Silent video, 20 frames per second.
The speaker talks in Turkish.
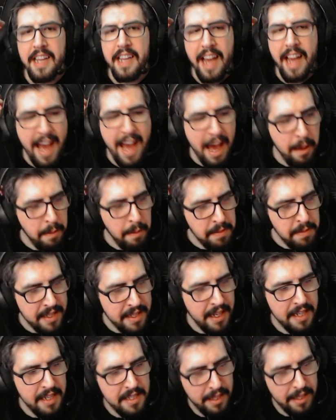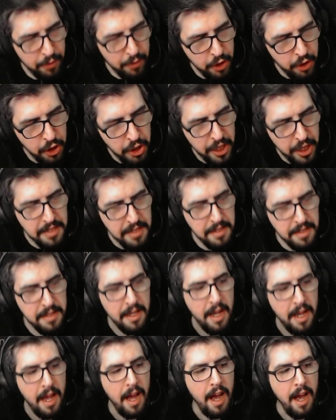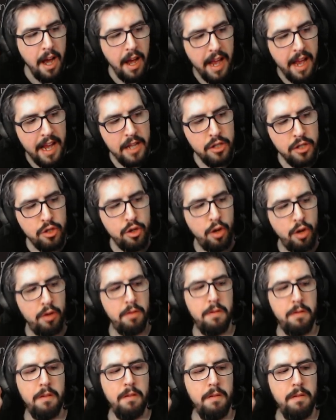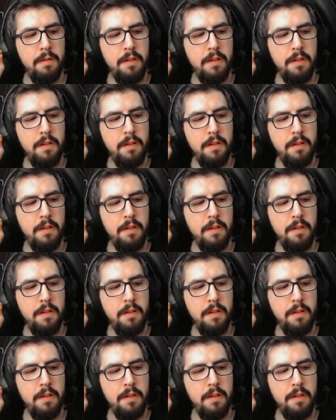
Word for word: Her hepsiyle sevişeceğiz. En son